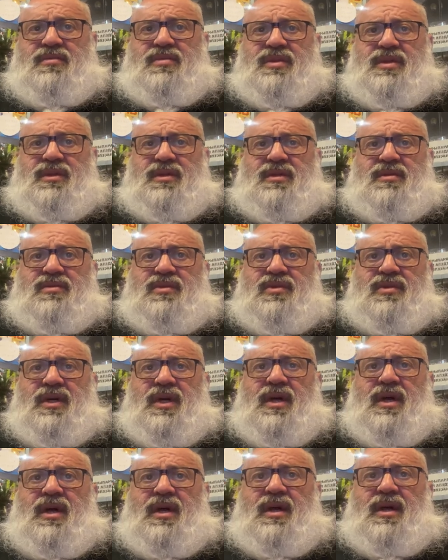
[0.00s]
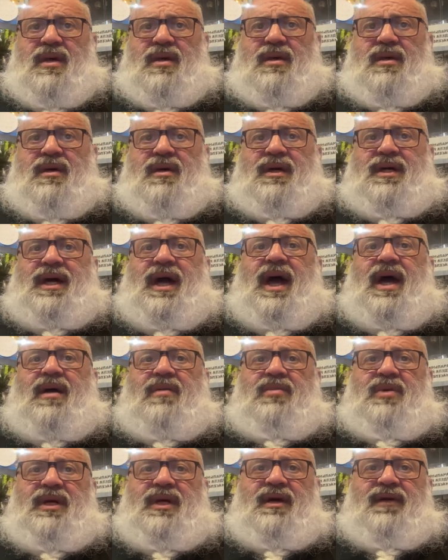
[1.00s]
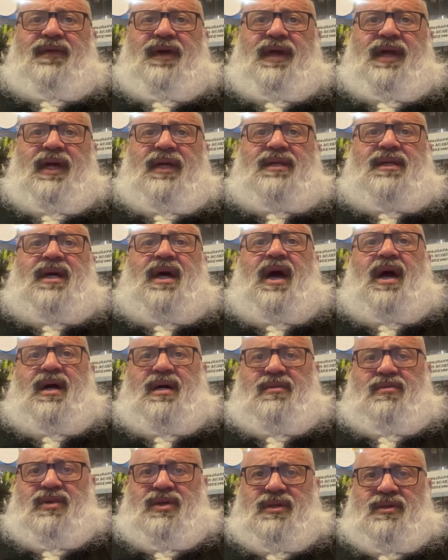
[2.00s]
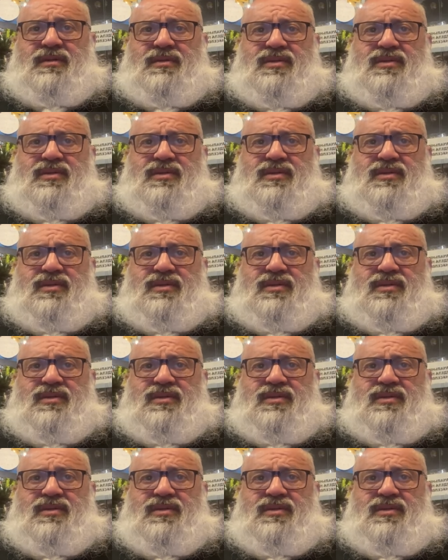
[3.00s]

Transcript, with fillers: Поэтому э, как бы говорят, как бы,